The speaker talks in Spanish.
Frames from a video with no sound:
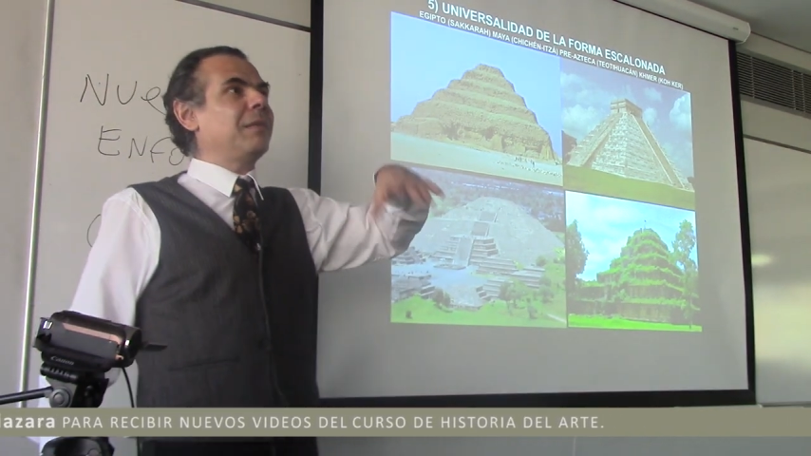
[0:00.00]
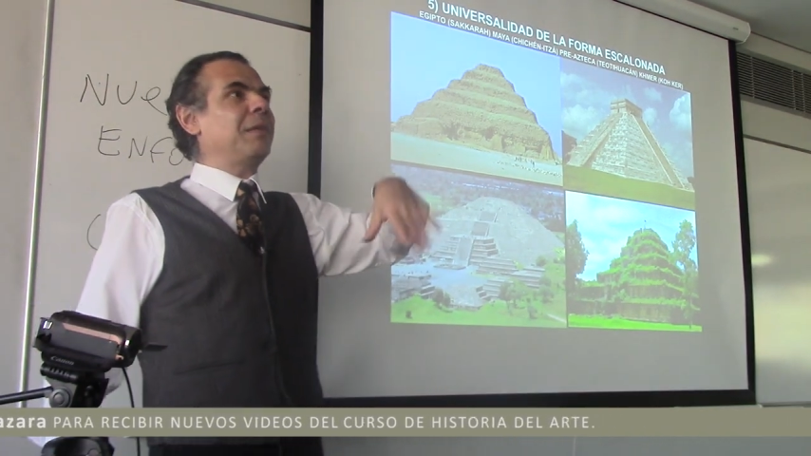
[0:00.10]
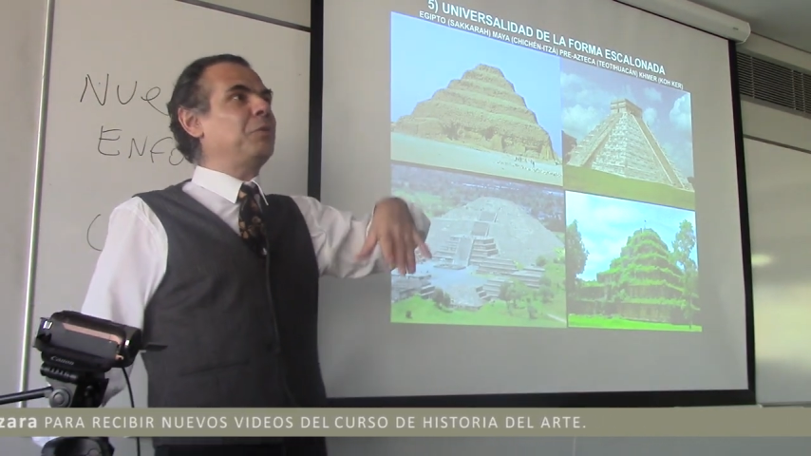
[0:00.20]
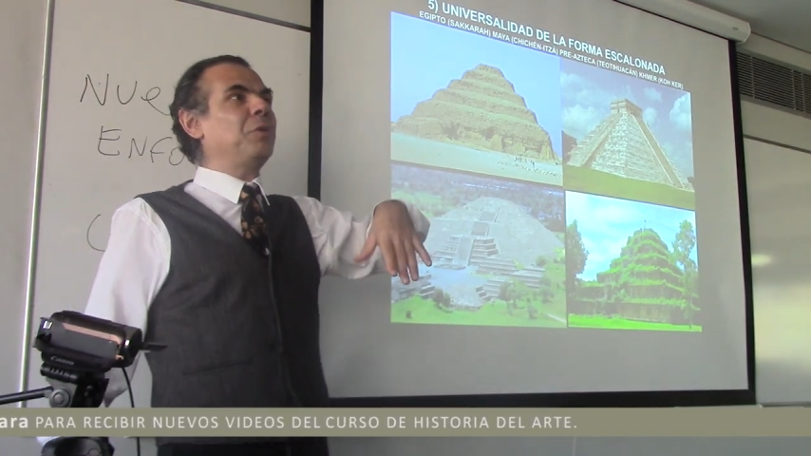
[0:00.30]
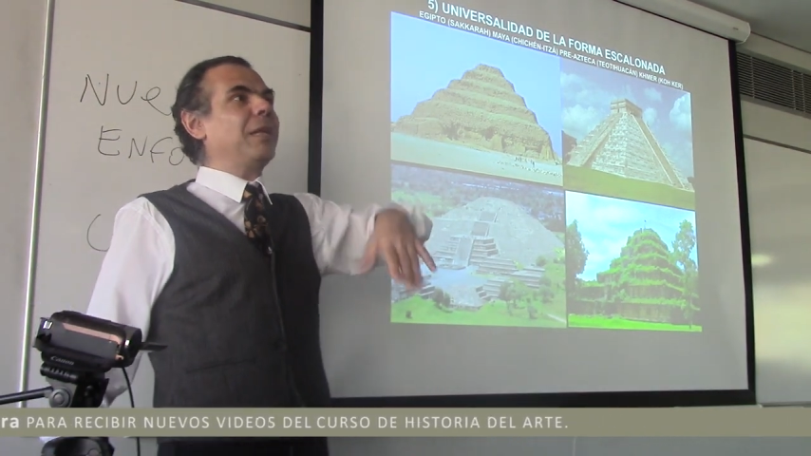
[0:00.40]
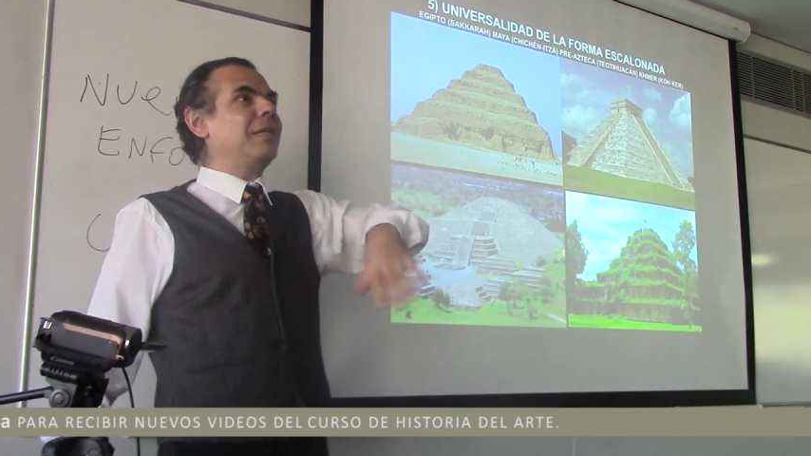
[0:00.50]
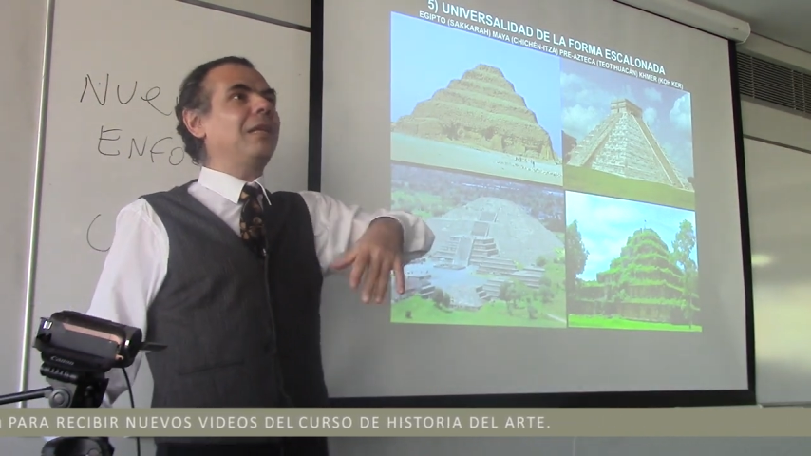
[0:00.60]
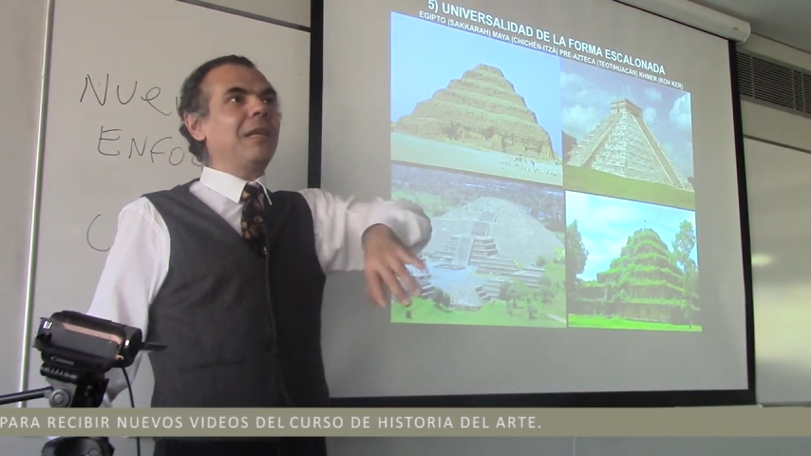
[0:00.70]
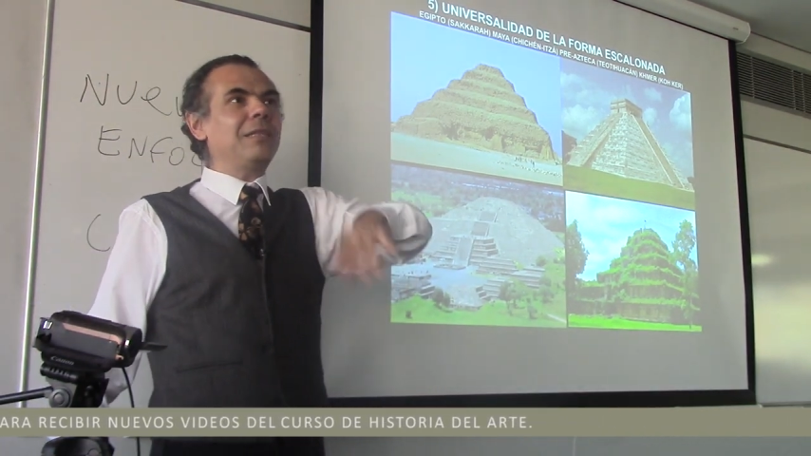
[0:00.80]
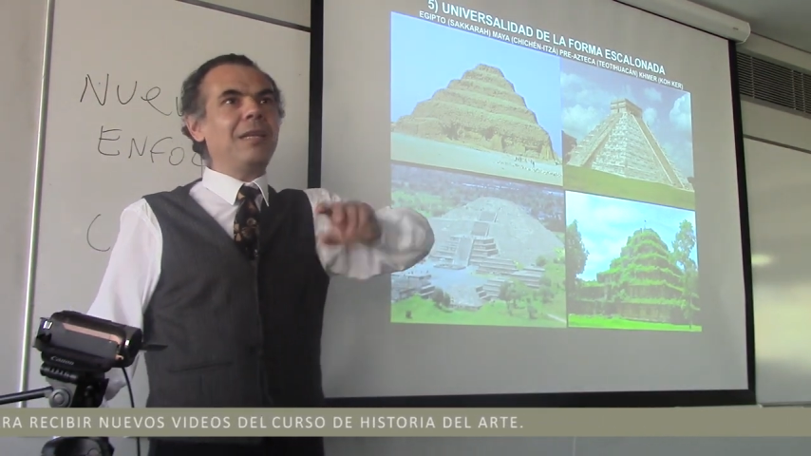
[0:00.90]
que no eran de
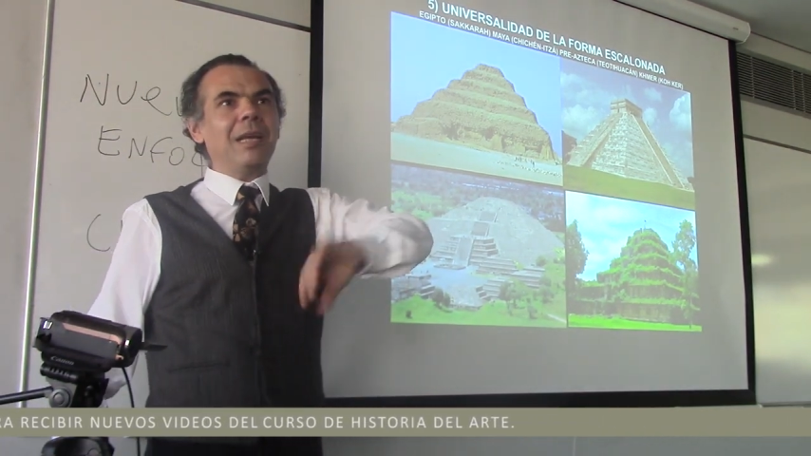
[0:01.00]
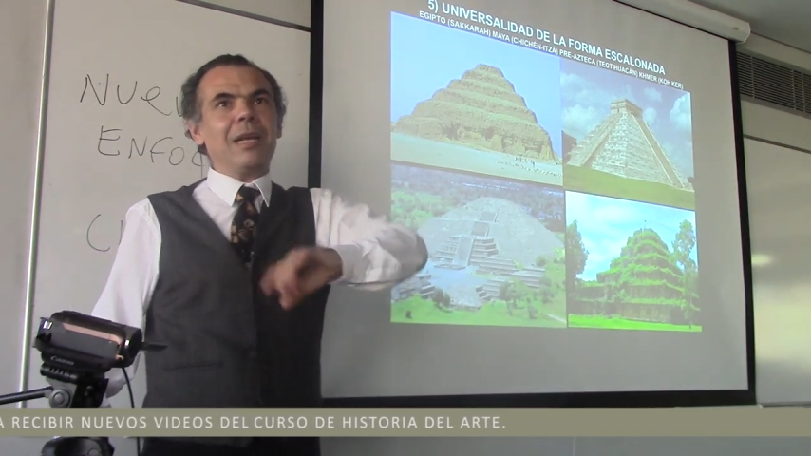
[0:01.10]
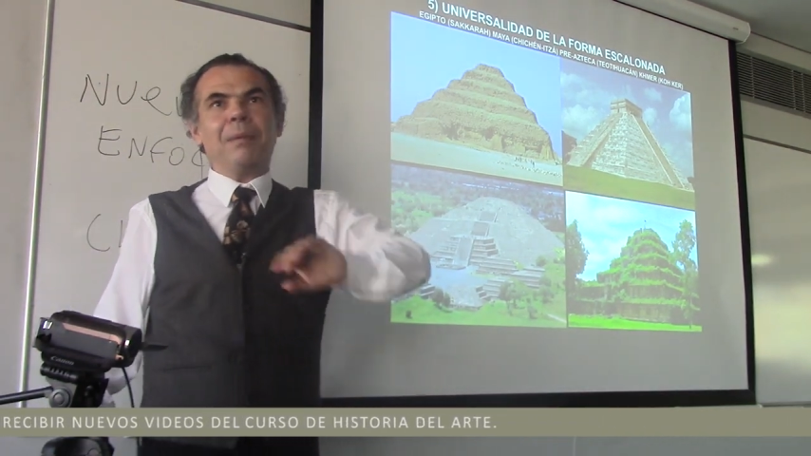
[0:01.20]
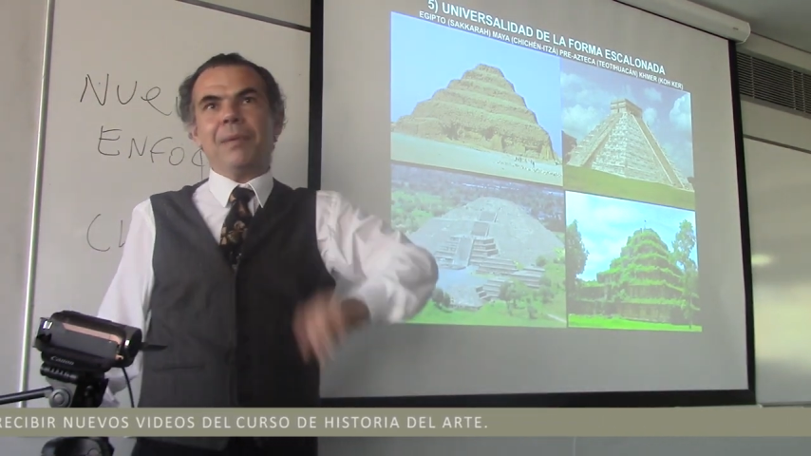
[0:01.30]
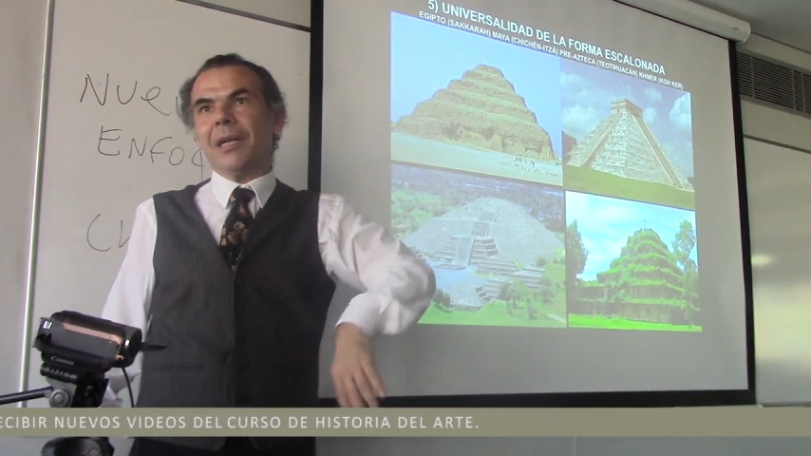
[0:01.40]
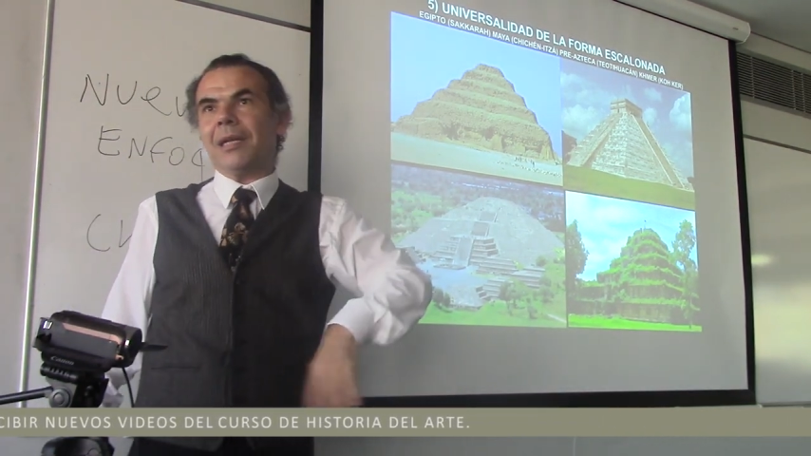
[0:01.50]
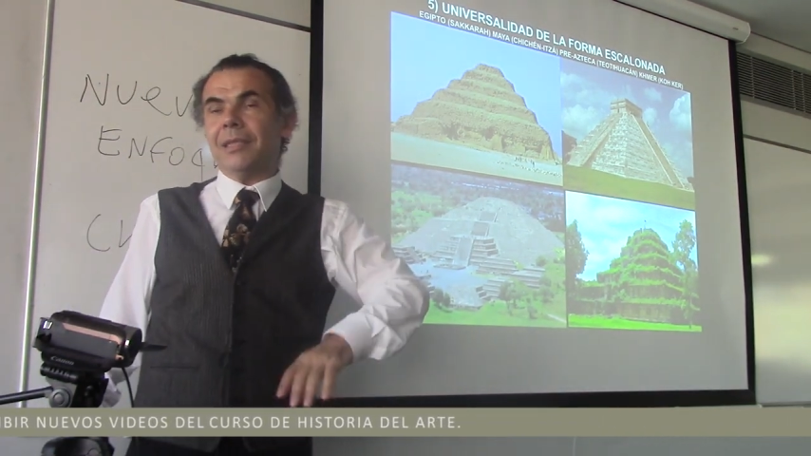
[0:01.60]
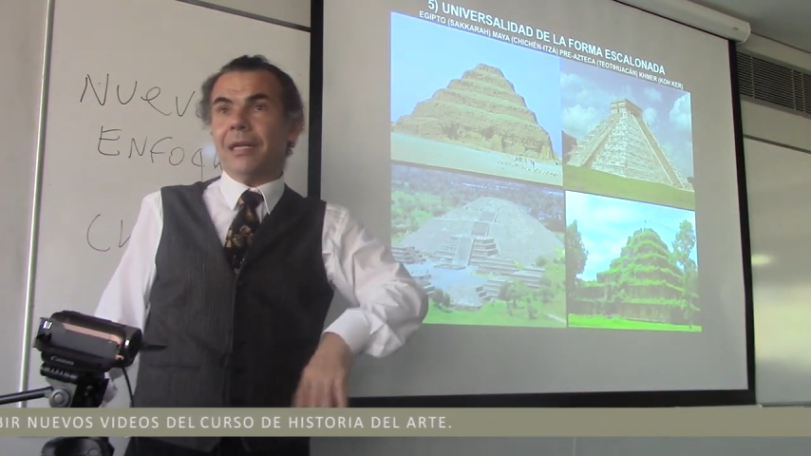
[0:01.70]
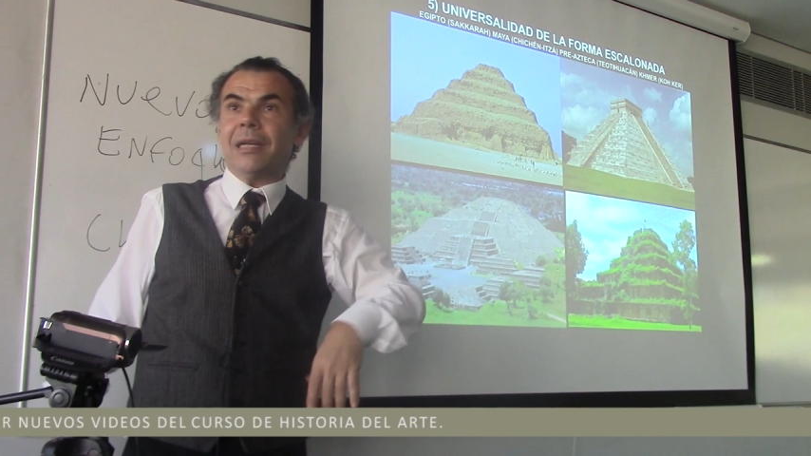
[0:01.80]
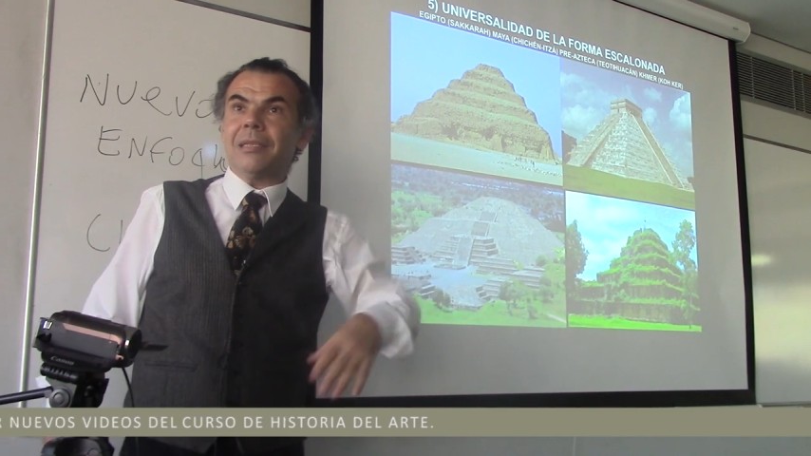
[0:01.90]
la Tierra para
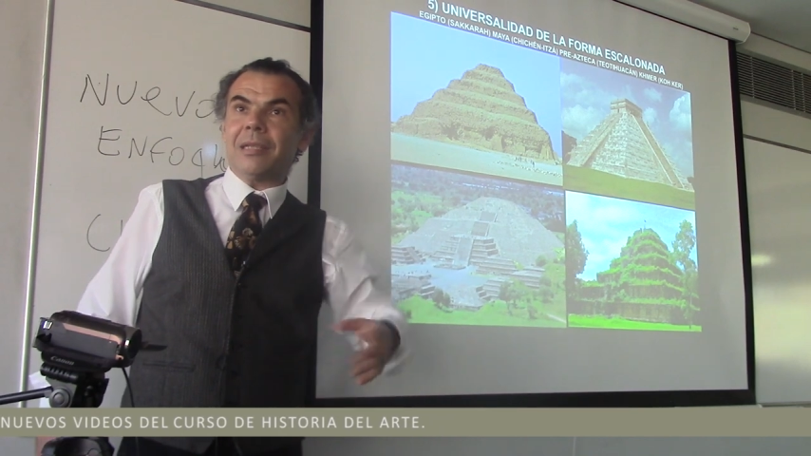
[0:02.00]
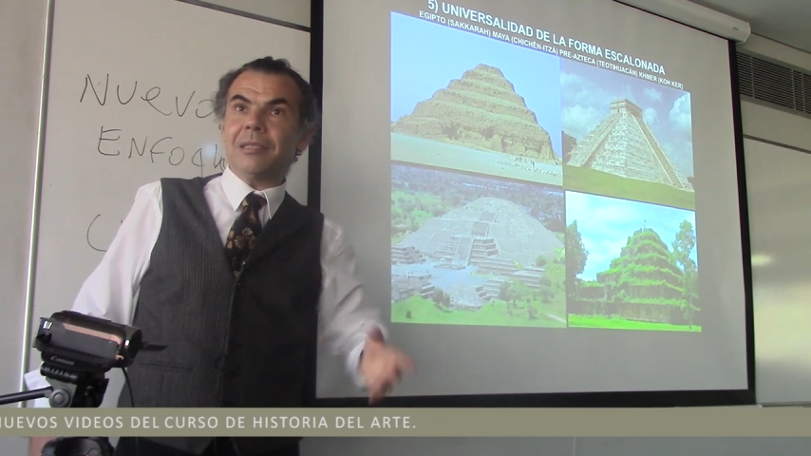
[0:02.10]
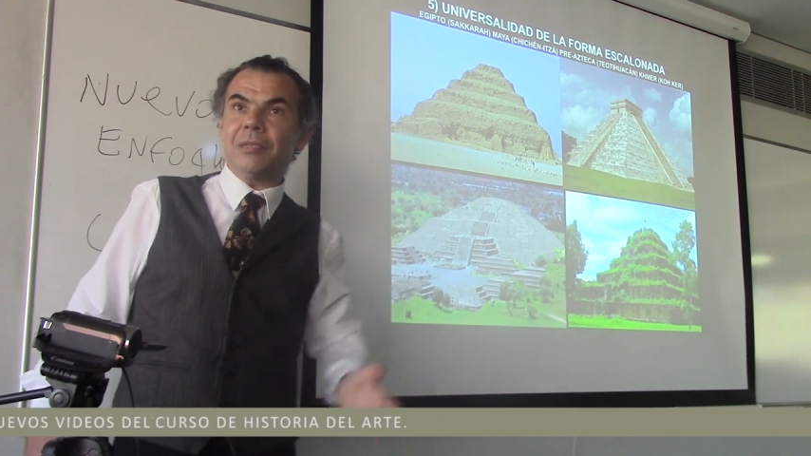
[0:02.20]
generar estas